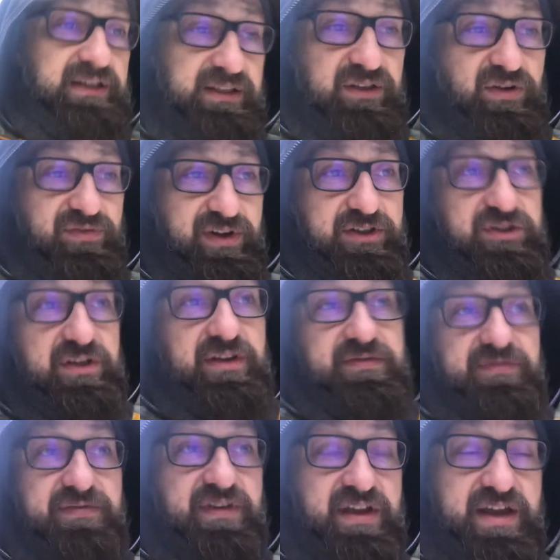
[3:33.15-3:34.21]
to właśnie
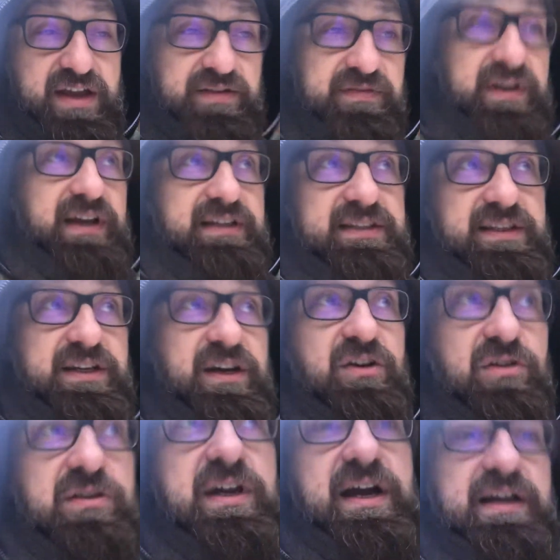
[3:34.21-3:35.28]
w reakcji
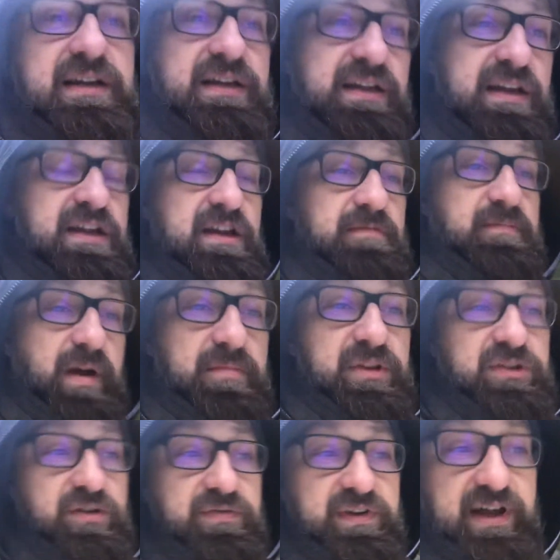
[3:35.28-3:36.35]
Heroda, mamy
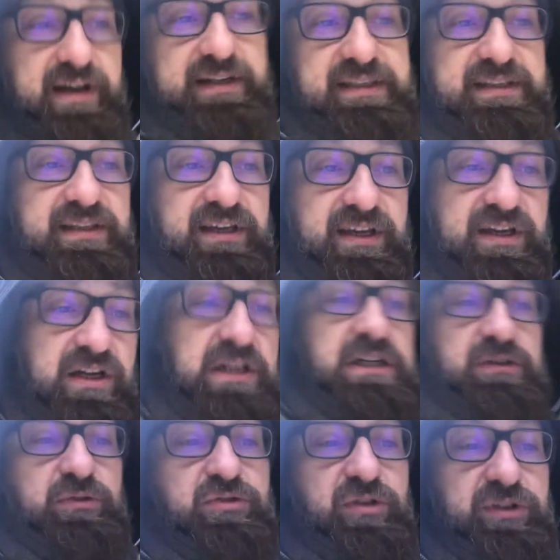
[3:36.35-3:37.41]
to w reakcji
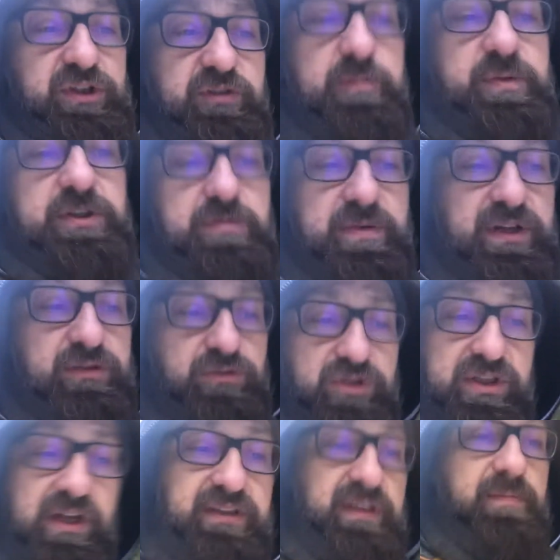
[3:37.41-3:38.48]
uczonych w piśmie, którzy
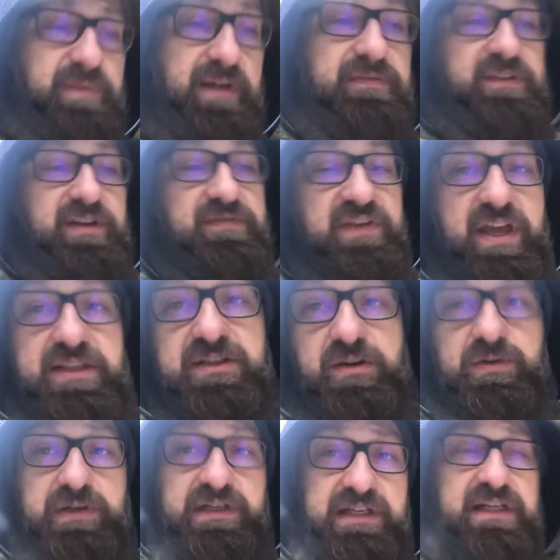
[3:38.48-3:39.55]
tak naprawdę
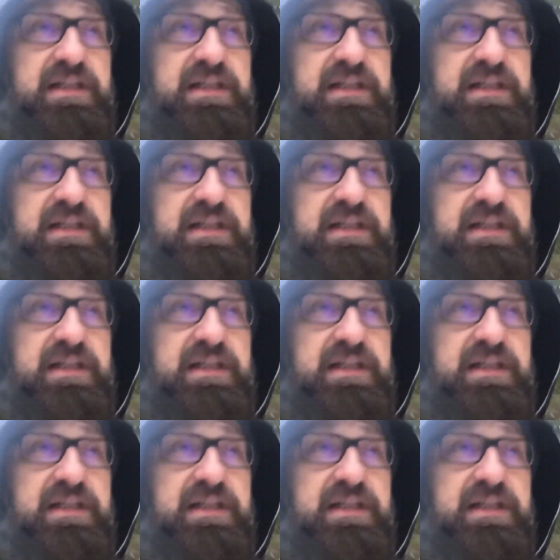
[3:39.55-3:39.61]
wiedzą,